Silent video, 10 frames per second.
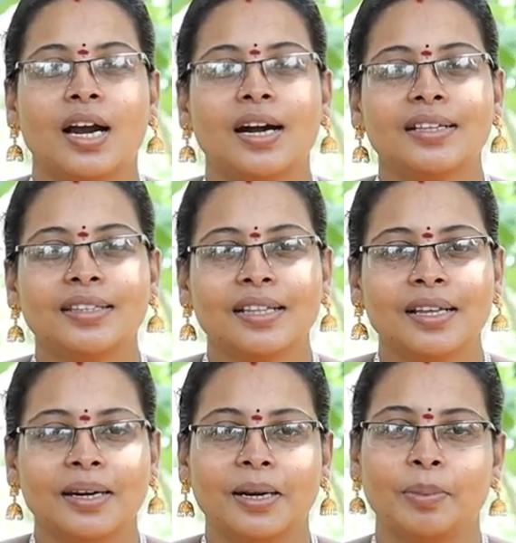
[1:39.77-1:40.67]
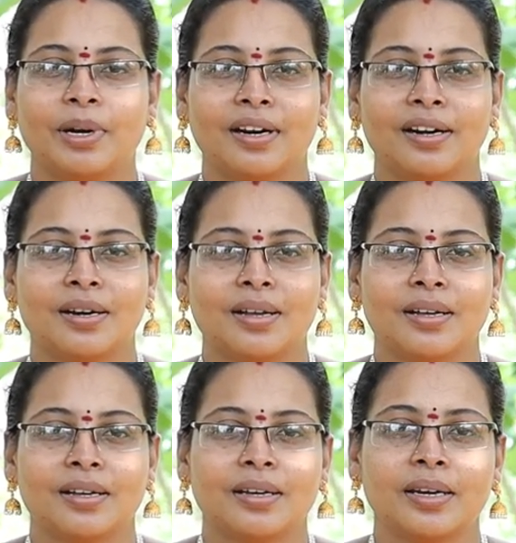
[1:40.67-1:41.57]
அடுத்ததாக என்ன பண்ணுறான்னா
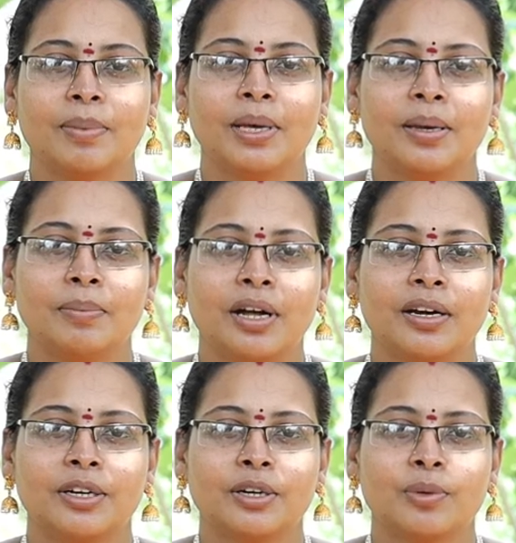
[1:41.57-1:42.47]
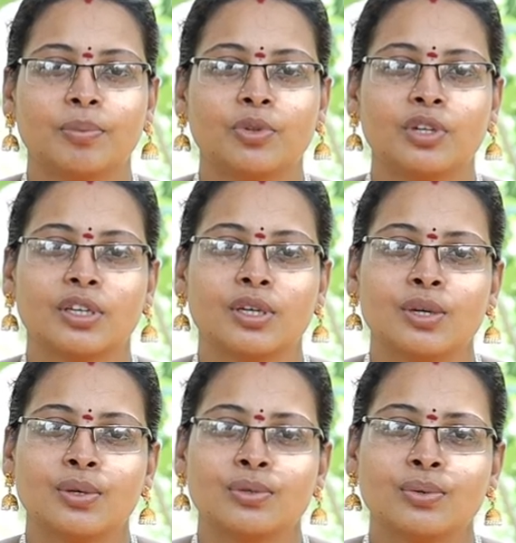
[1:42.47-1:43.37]
இப்படி மாறிட்டு இருக்கும்போது
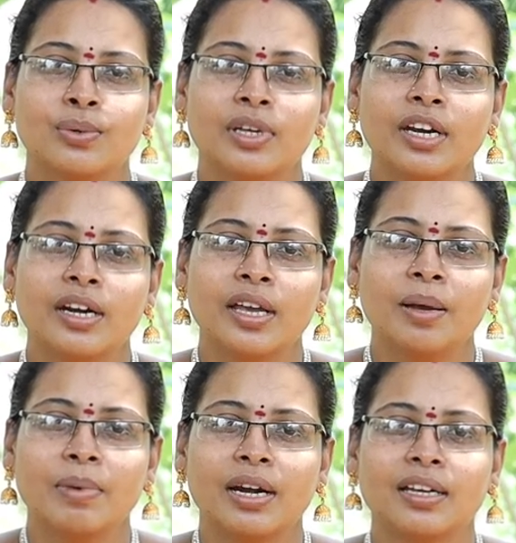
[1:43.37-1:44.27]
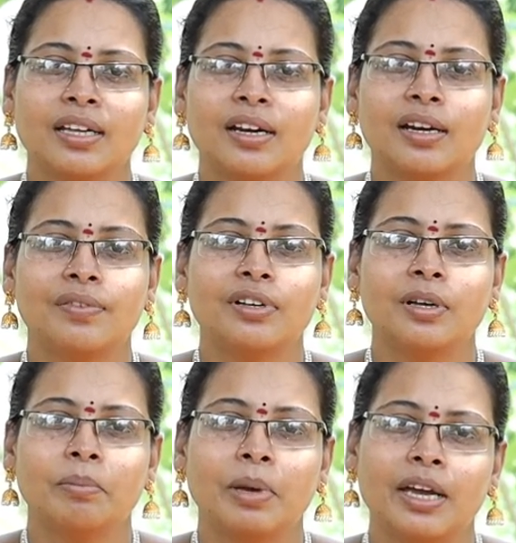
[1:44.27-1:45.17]
சூரியனே மறைக்கிற
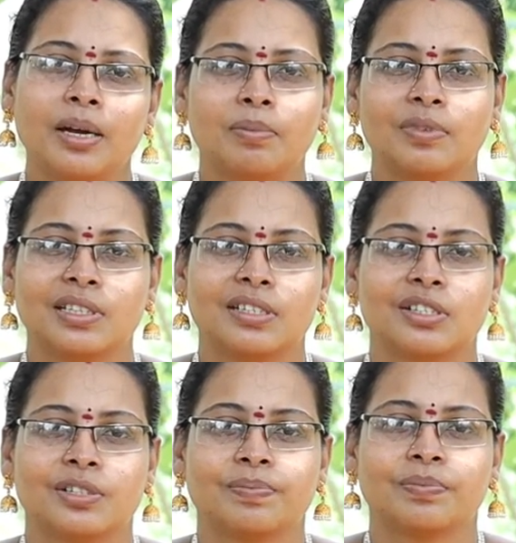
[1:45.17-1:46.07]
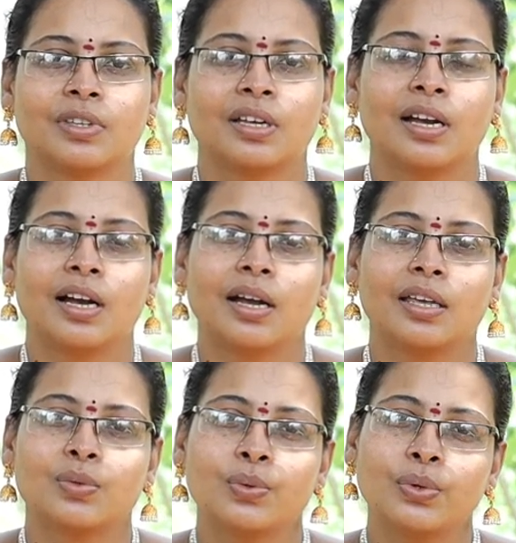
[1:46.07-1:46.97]
அளவுக்கு மேகம் வந்துருச்சு
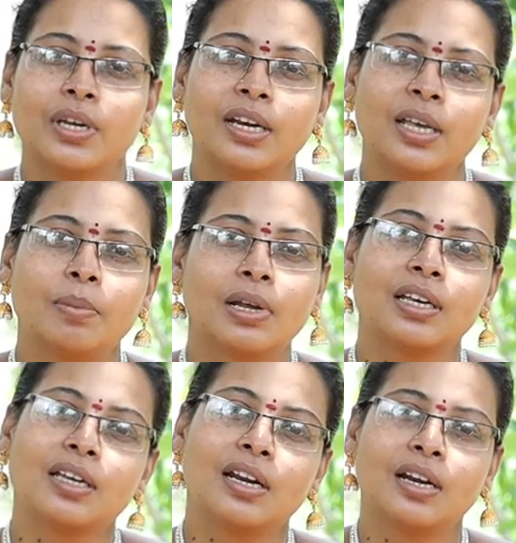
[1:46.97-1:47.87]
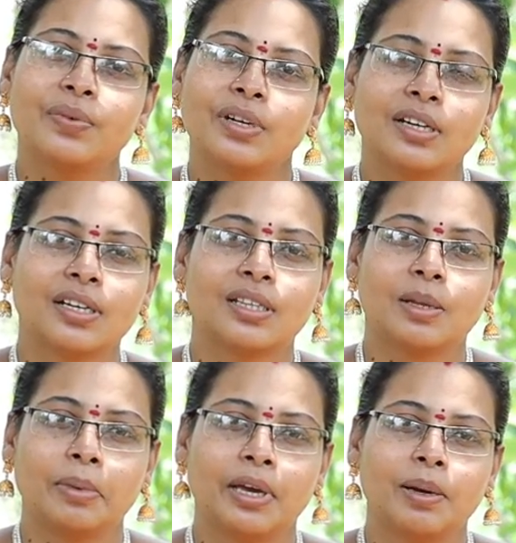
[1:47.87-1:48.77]
சூரியனே மறைக்கிற அளவுக்கு இருக்குது
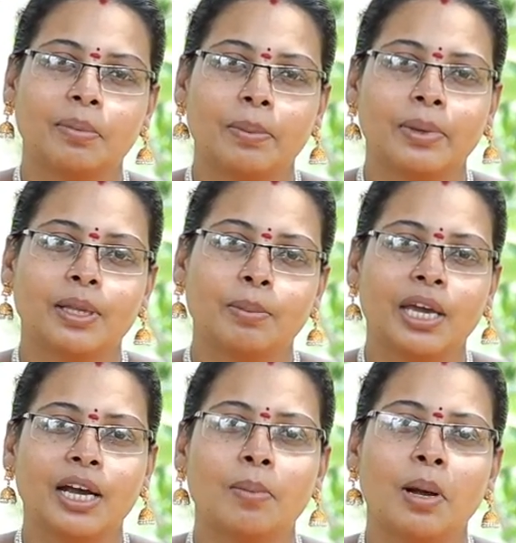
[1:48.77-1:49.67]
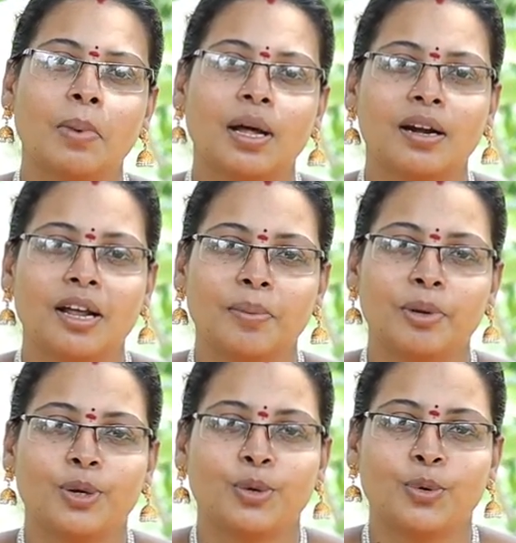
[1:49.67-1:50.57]
இந்த மேகம் நம்ம இந்த மேகமாக மாறினா
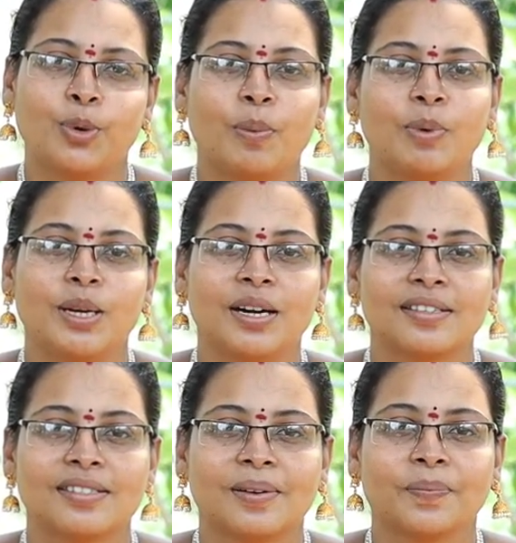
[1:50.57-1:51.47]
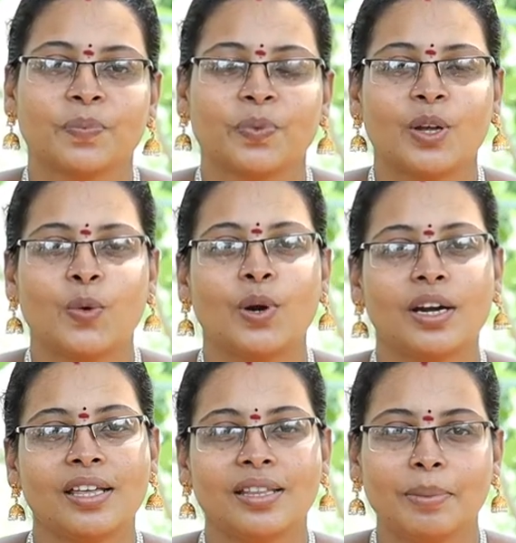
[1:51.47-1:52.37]
எப்படி இருக்கும் அப்படின்னு நினச்சான்
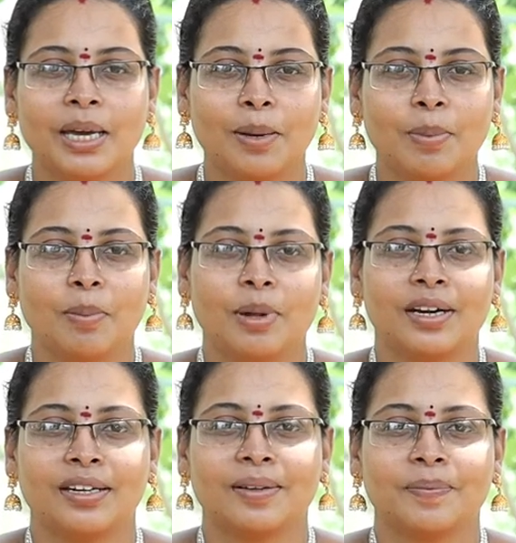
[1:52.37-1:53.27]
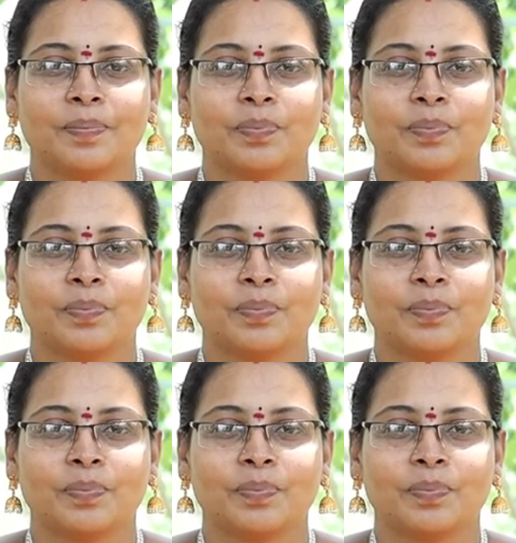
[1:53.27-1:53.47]
உடனே இந்த மேகமாக மாறிட்டான்